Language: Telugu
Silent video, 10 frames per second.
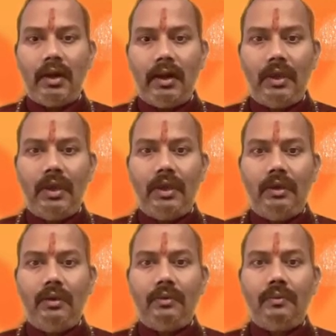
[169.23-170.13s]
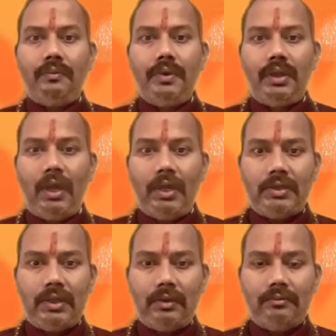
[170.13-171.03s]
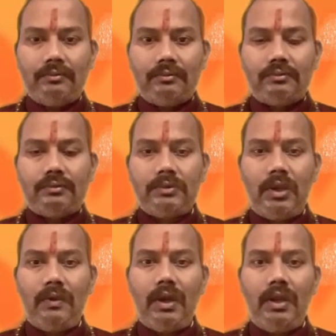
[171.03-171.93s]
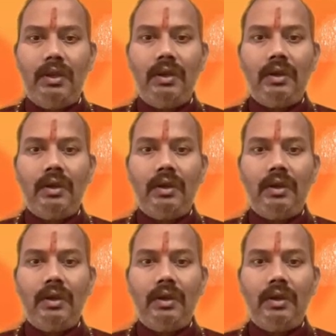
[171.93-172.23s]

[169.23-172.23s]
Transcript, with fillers: అలాగే పిత్రాజీతం ఇవన్నీ